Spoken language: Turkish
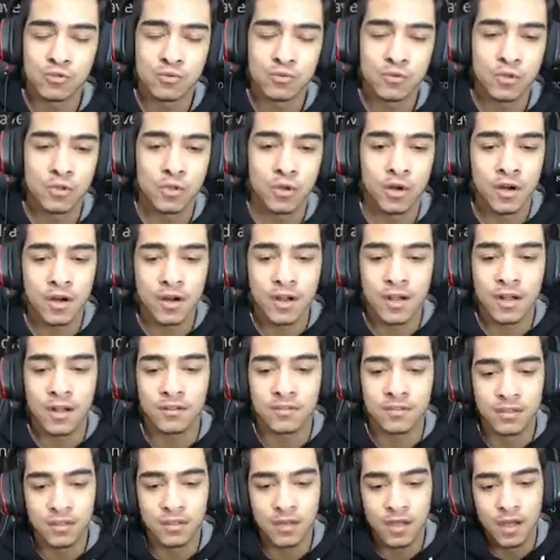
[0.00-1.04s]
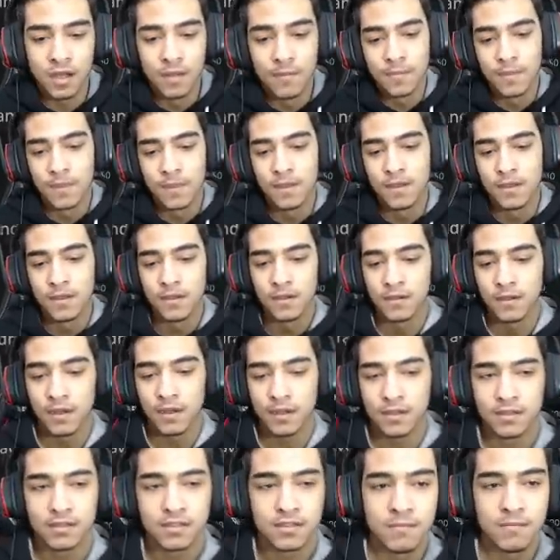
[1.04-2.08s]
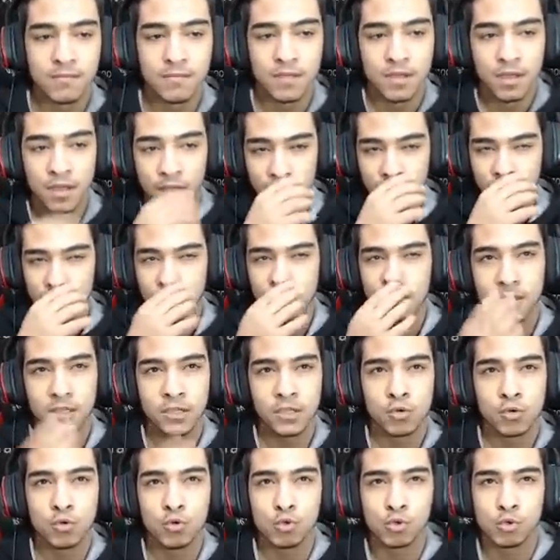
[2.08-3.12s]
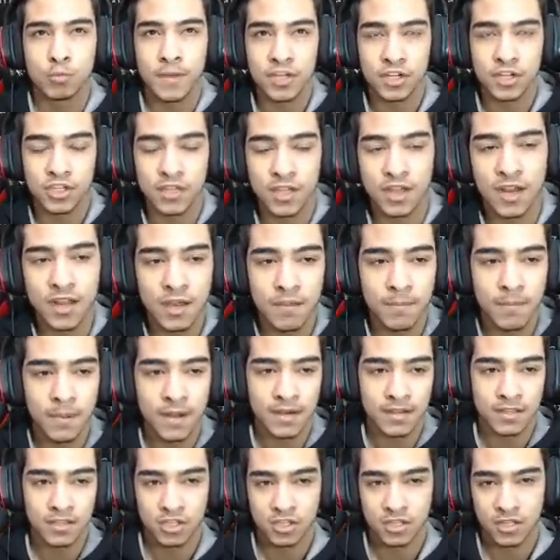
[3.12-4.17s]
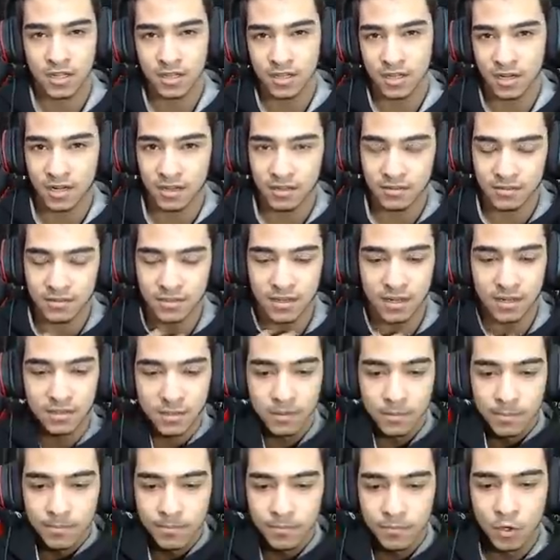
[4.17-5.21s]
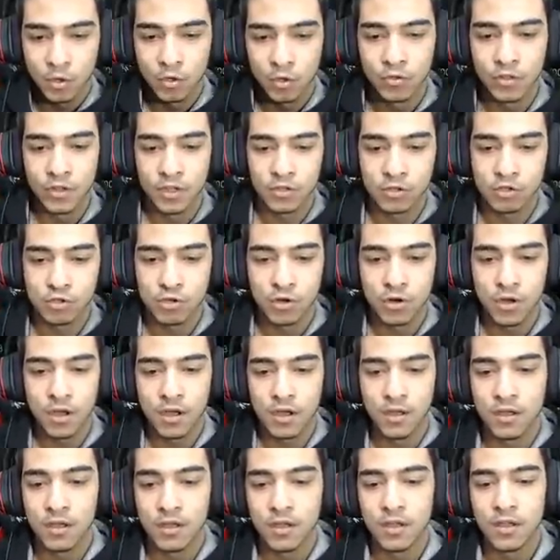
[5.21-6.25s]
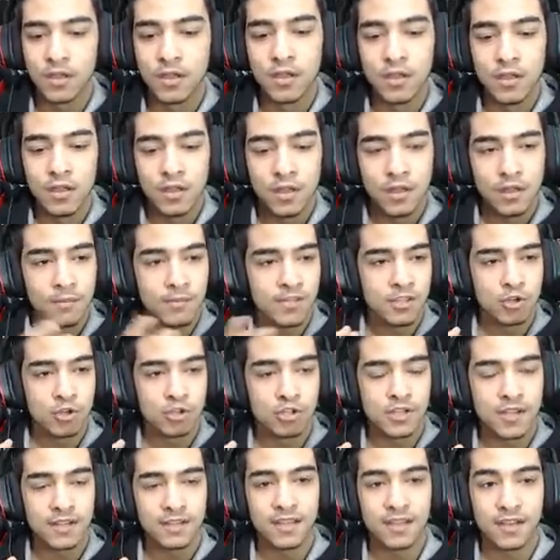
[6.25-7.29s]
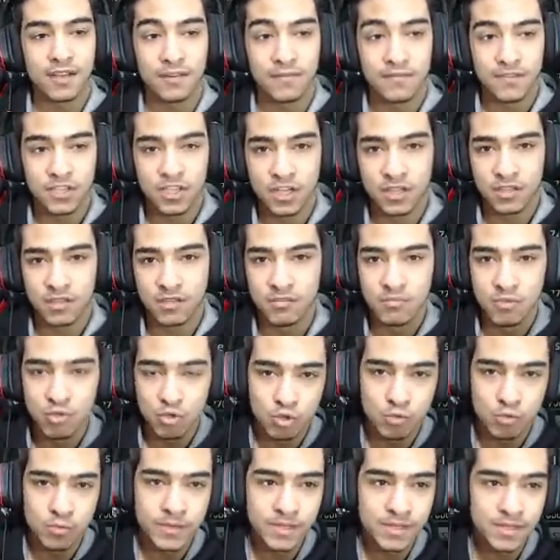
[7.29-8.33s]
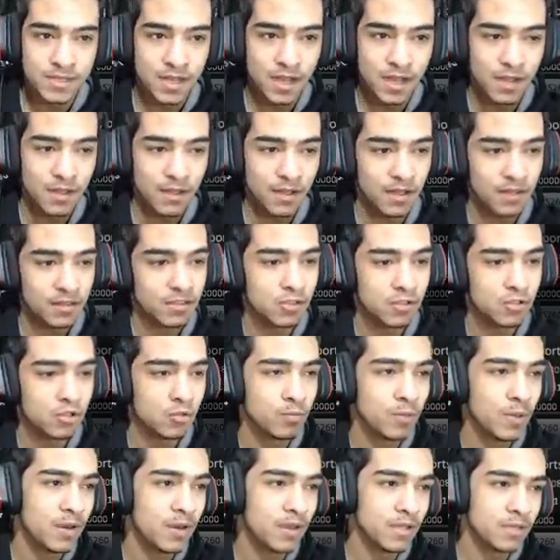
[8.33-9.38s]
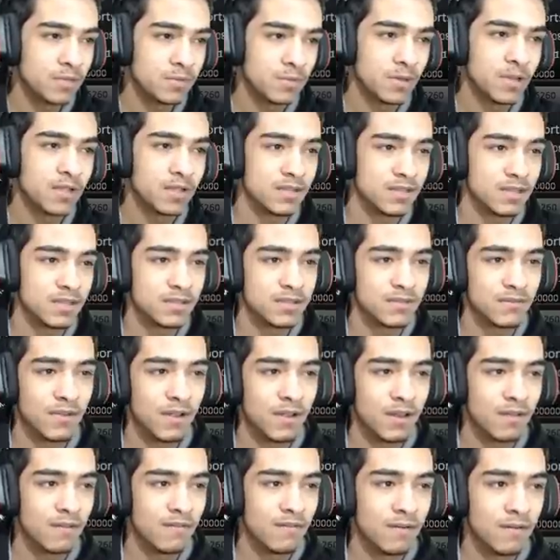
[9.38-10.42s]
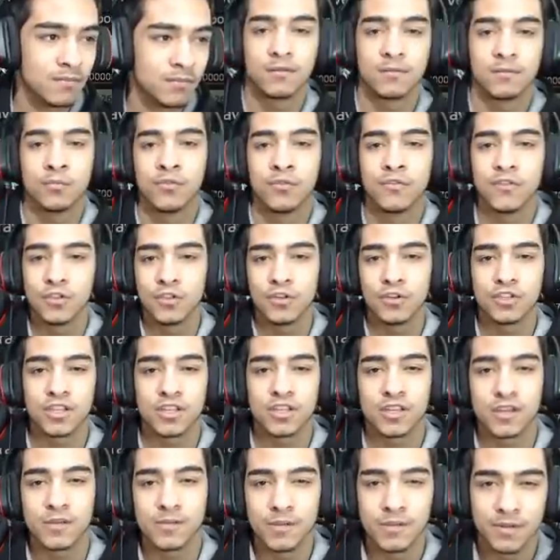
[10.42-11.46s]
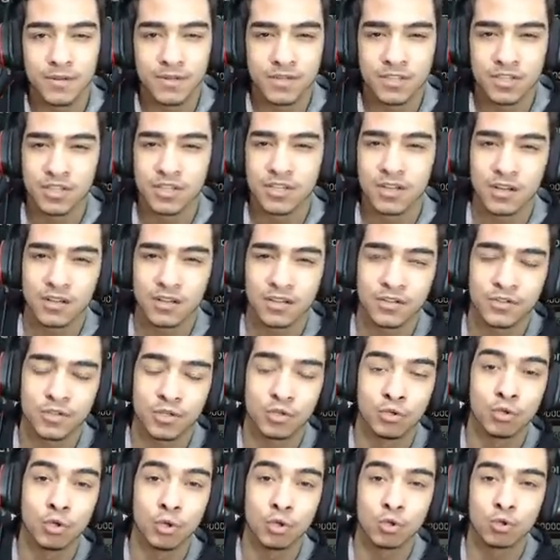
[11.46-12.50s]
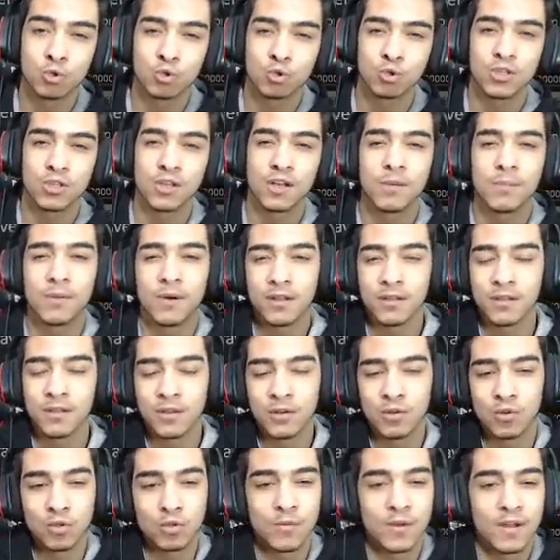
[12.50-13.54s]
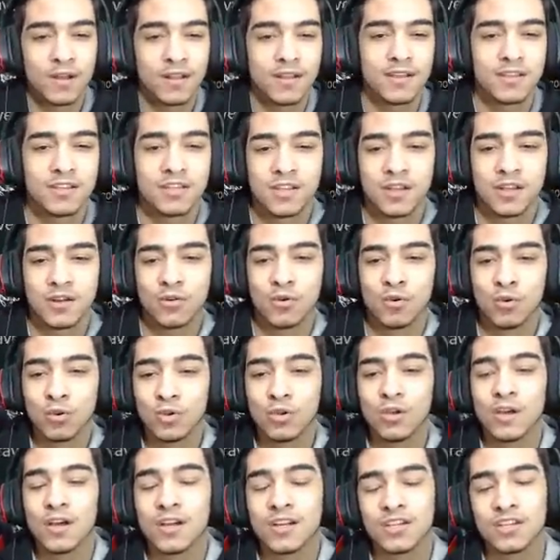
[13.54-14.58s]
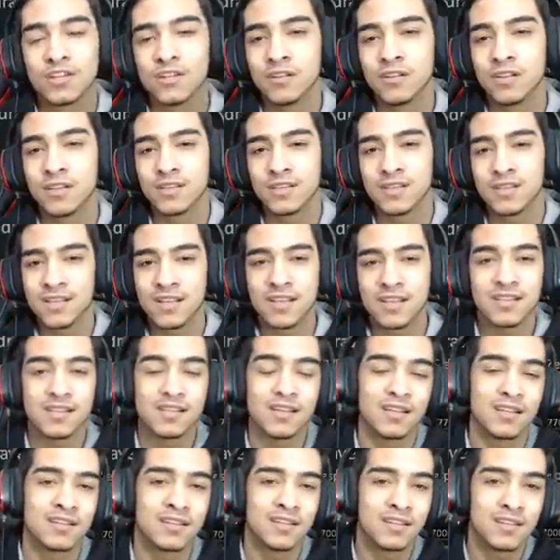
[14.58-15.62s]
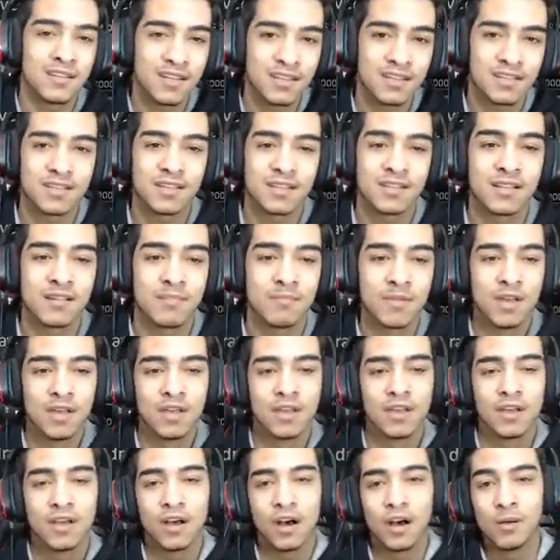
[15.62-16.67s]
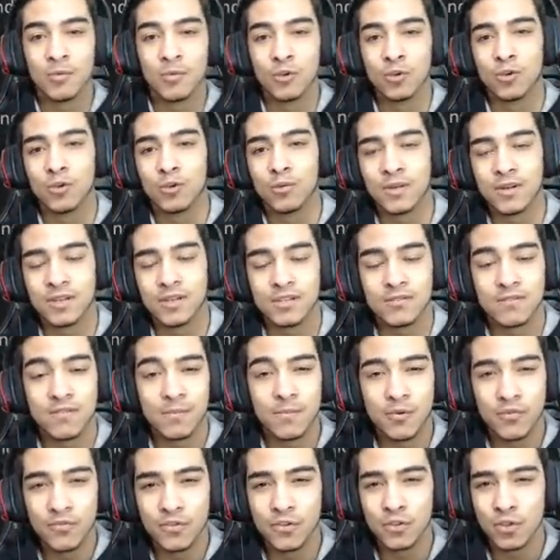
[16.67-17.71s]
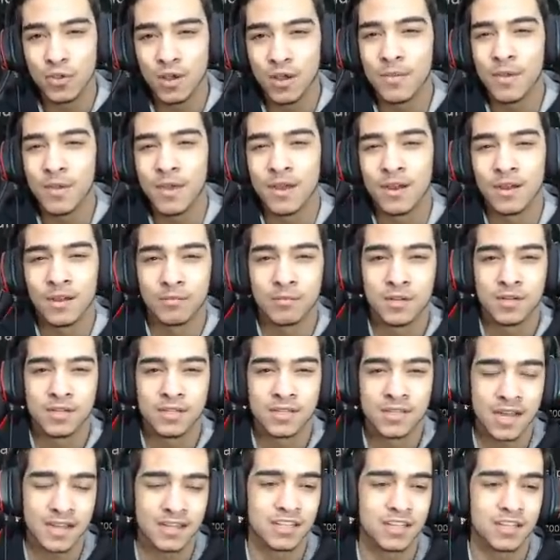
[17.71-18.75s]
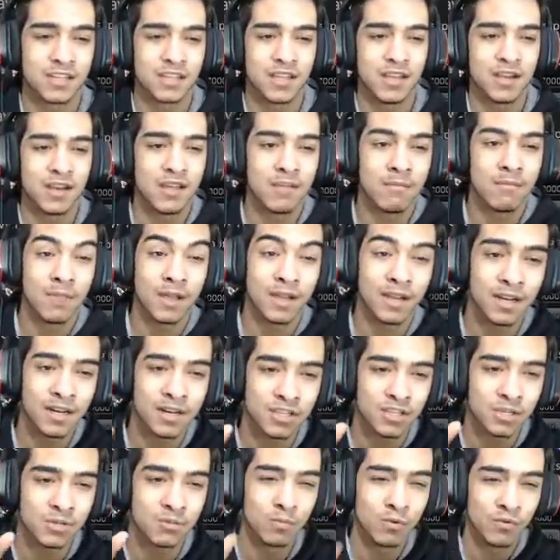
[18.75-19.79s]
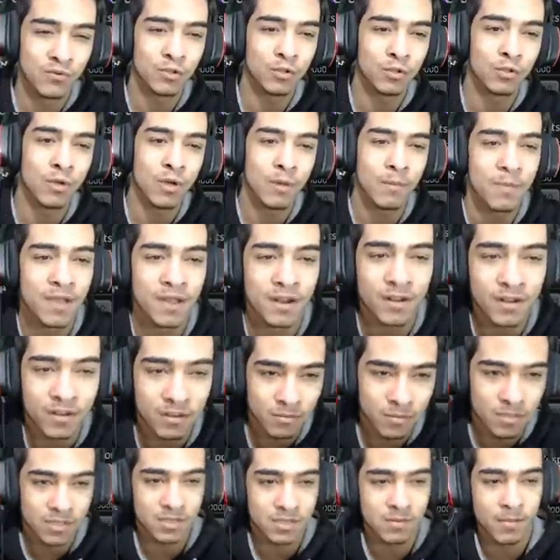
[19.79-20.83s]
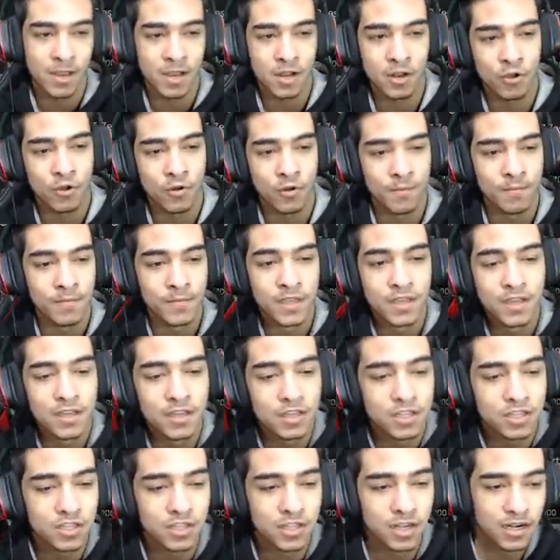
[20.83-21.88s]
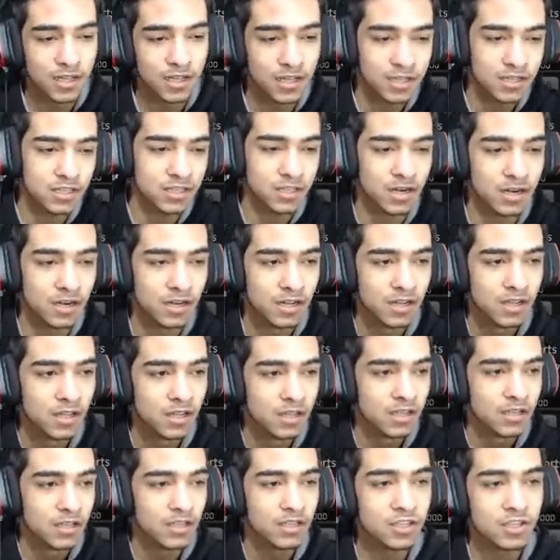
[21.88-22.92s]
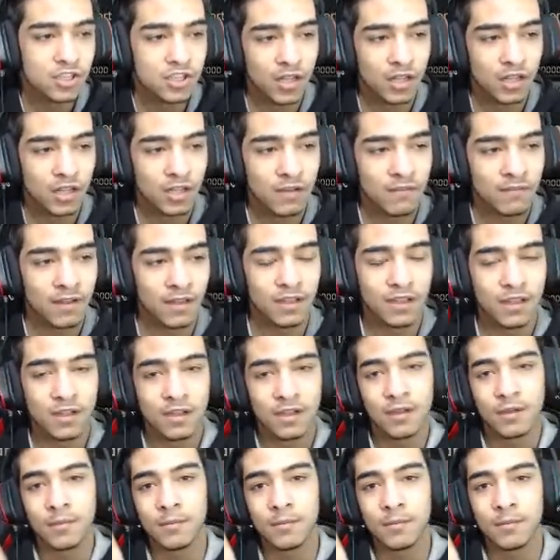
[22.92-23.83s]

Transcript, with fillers: videolar altınla Ha gittim e, 205 TL'ye Perdiştal'dan altın aldım. Ondan sonra bir de özel teklifi çektim 100 bin za. Hatta Süper XP kasası falan vermişti. Bu videoyu çekebilmek için yaklaşık 400 TL paradan oldum arkadaşlar. Onun karşılığında sizden sadece tek istediğim abone olmanız ve bu videoya beğeni atmanız. Gerçekten emekler için bu videoya beğeni atmanızı bekliyorum. Şimdi arkadaşlar inşallah valla